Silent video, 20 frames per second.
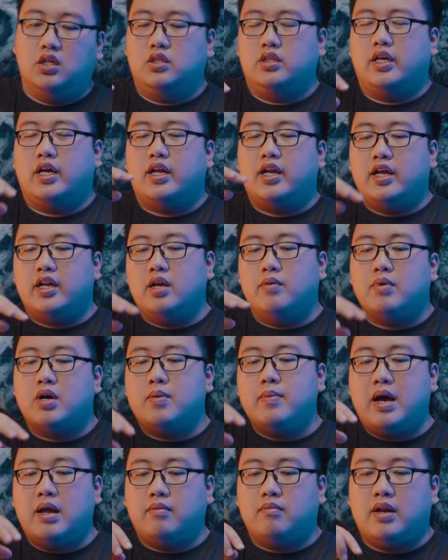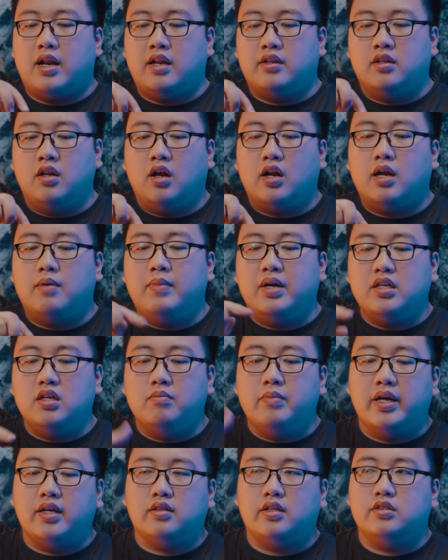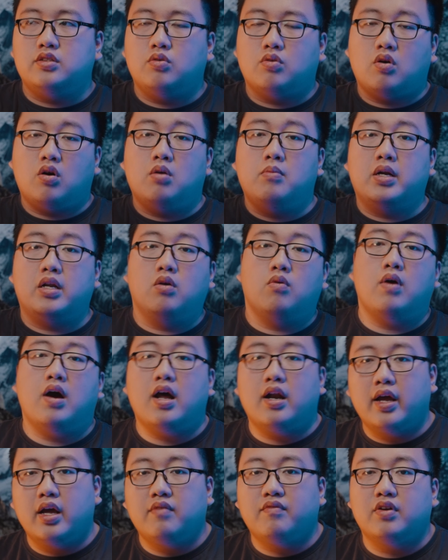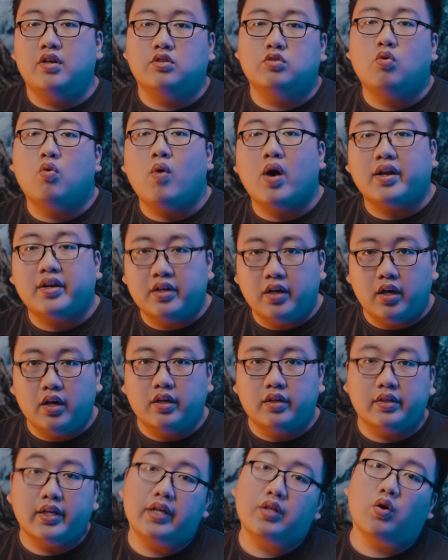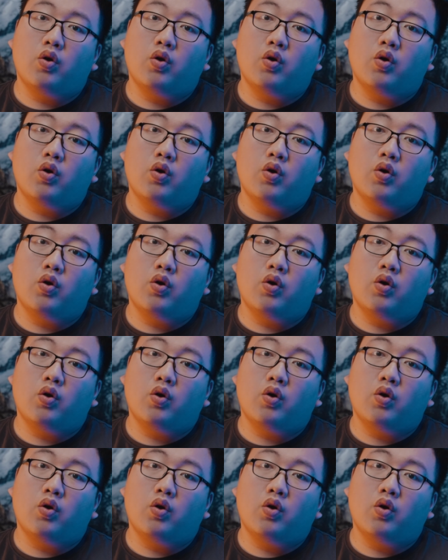Thì cái này nếu mà các bạn lỡ là mất như mình thì chịu khó bật điều hòa lên và đừng dùng quạt nữa. Thế